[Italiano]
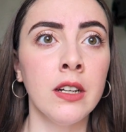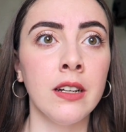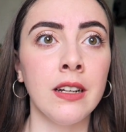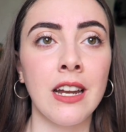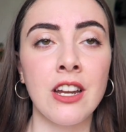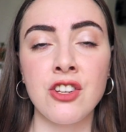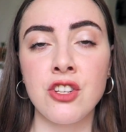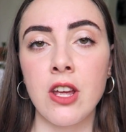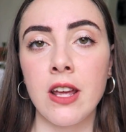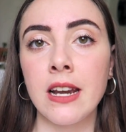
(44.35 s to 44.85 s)

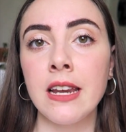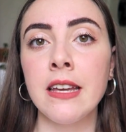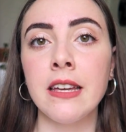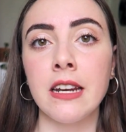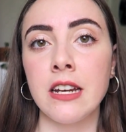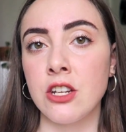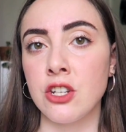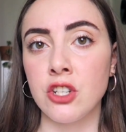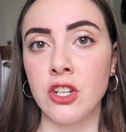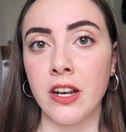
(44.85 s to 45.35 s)
eh, lasciarli
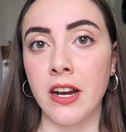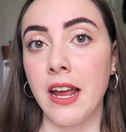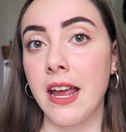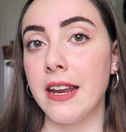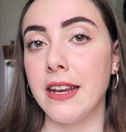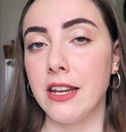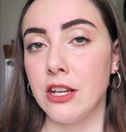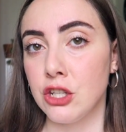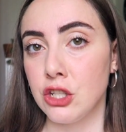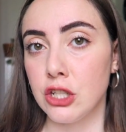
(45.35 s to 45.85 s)
crescere
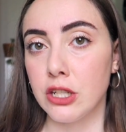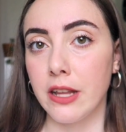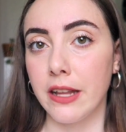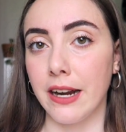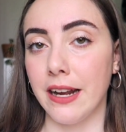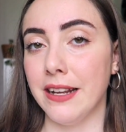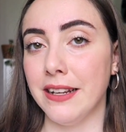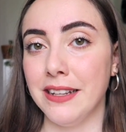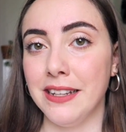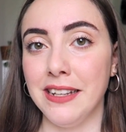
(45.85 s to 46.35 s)
e
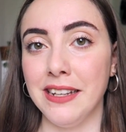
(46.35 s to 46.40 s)
decidere